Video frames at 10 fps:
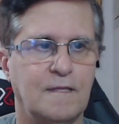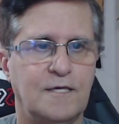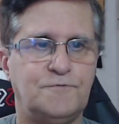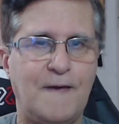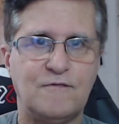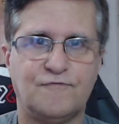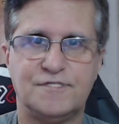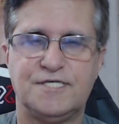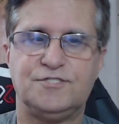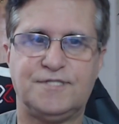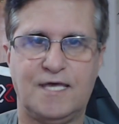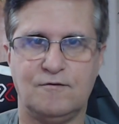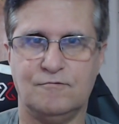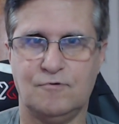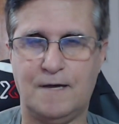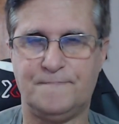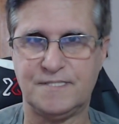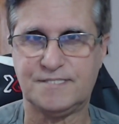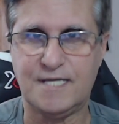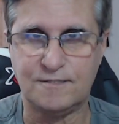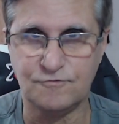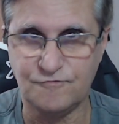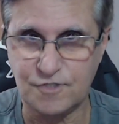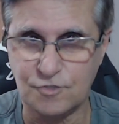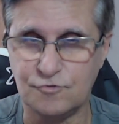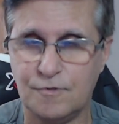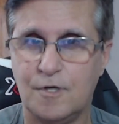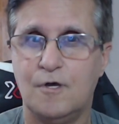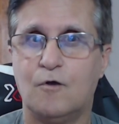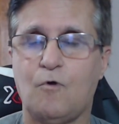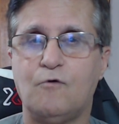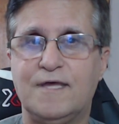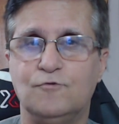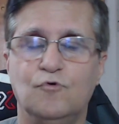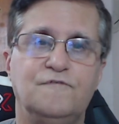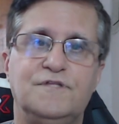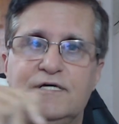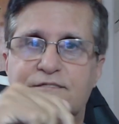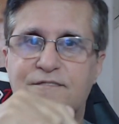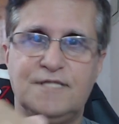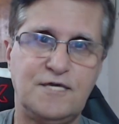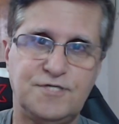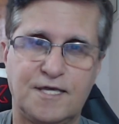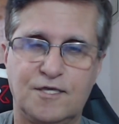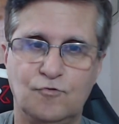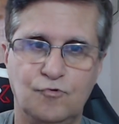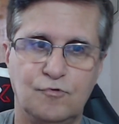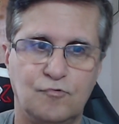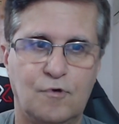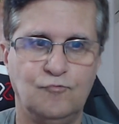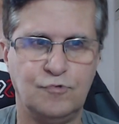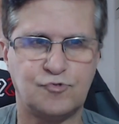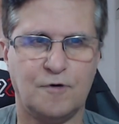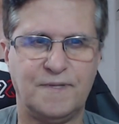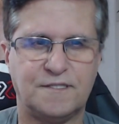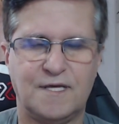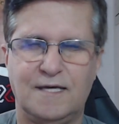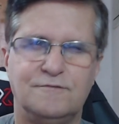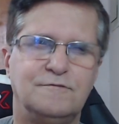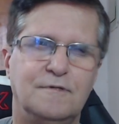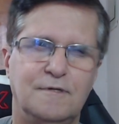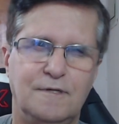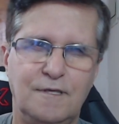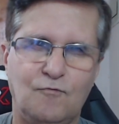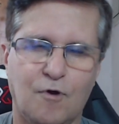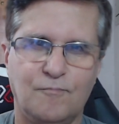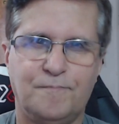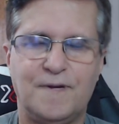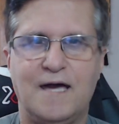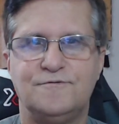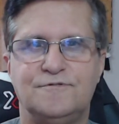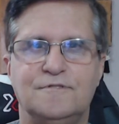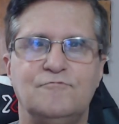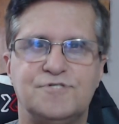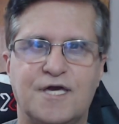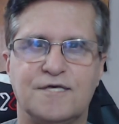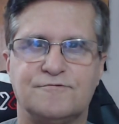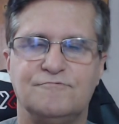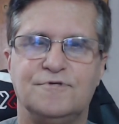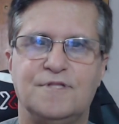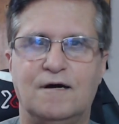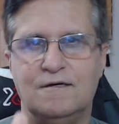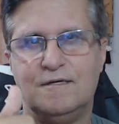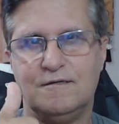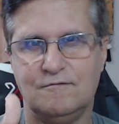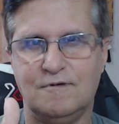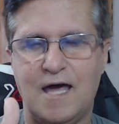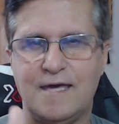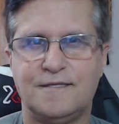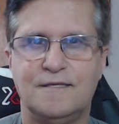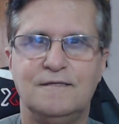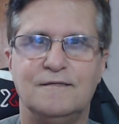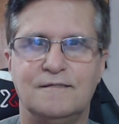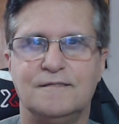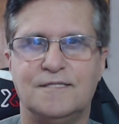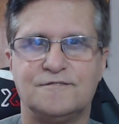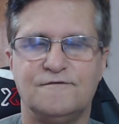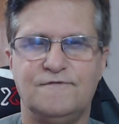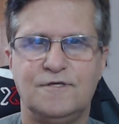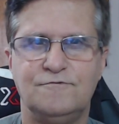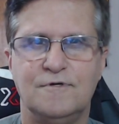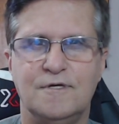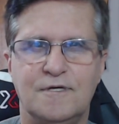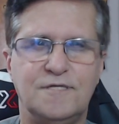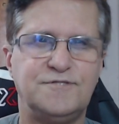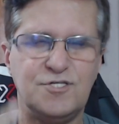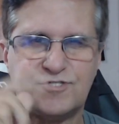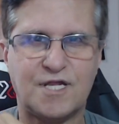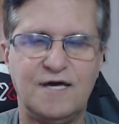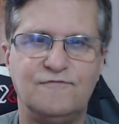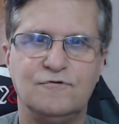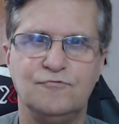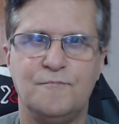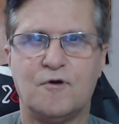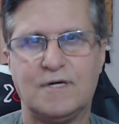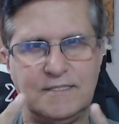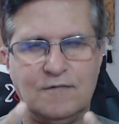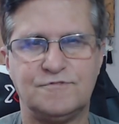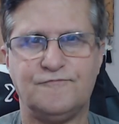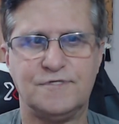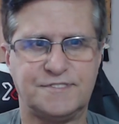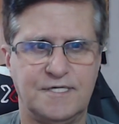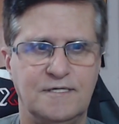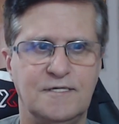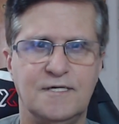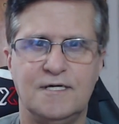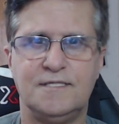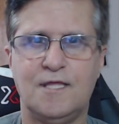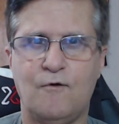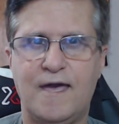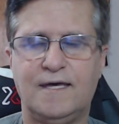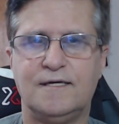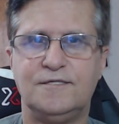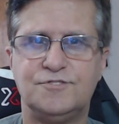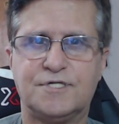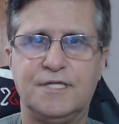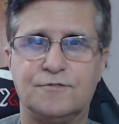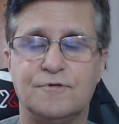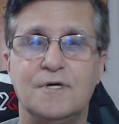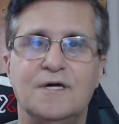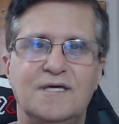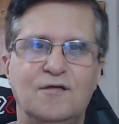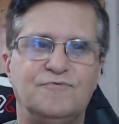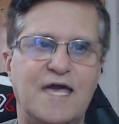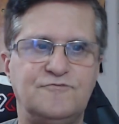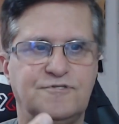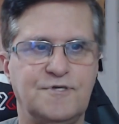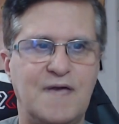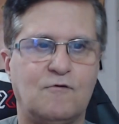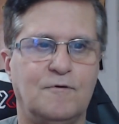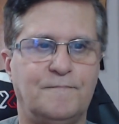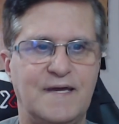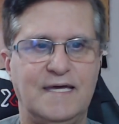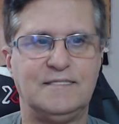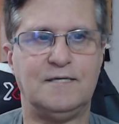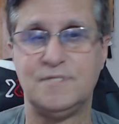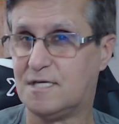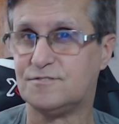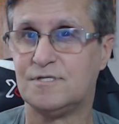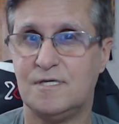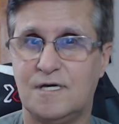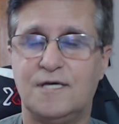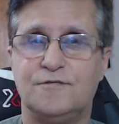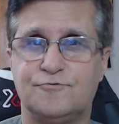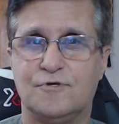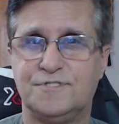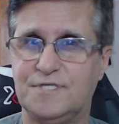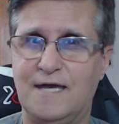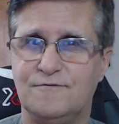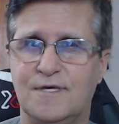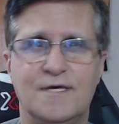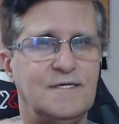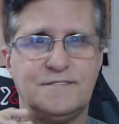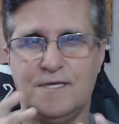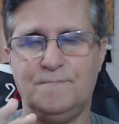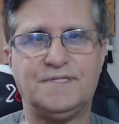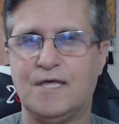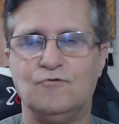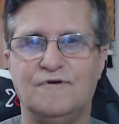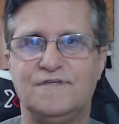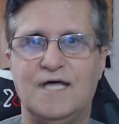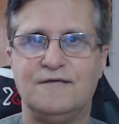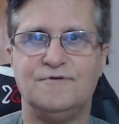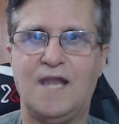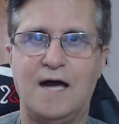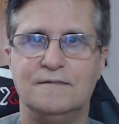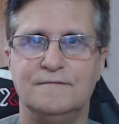espero que vocês tenham apreciado o vídeo. Qualquer dúvida, deixe aqui nos comentários. E como praxe, não esqueçam de dar um like nesse vídeo e se inscrevam no meu canal se você não é inscrito. E não deixe de me acompanhar nas minhas redes sociais. Sempre tem novidade lá.